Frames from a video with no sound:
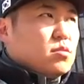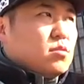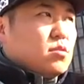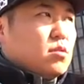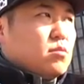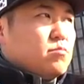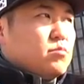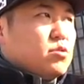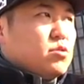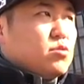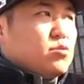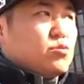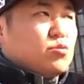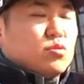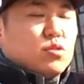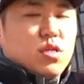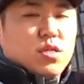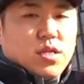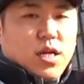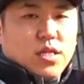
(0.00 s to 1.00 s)
여러분들도
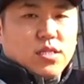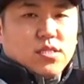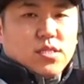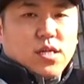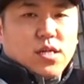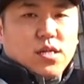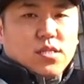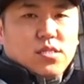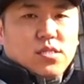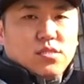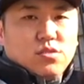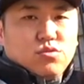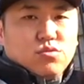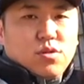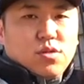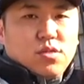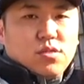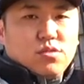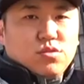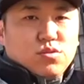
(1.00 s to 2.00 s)
이제 다니다가
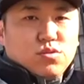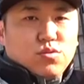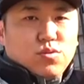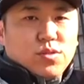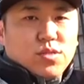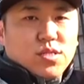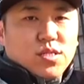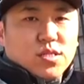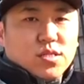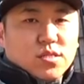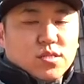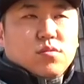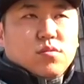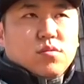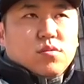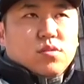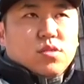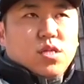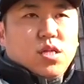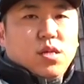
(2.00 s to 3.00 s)
실수할 수도 있는
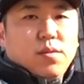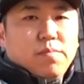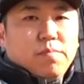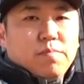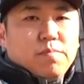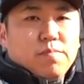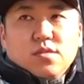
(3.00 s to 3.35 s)
팁?